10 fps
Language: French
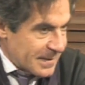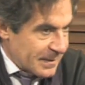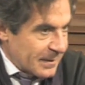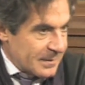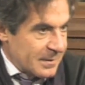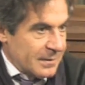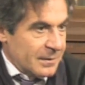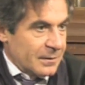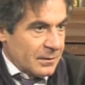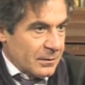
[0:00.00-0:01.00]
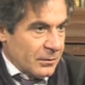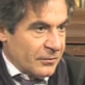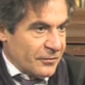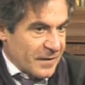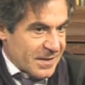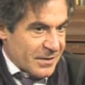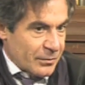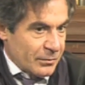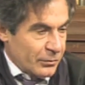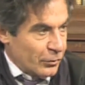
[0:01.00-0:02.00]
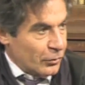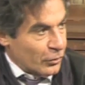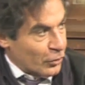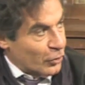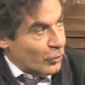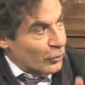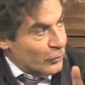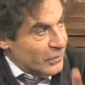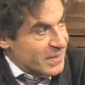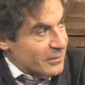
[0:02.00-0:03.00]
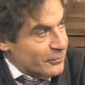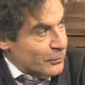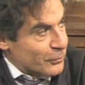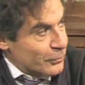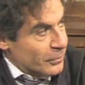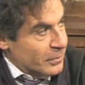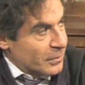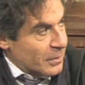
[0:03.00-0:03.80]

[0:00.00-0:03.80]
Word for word: c'est-à-dire une façon de coloniser le futur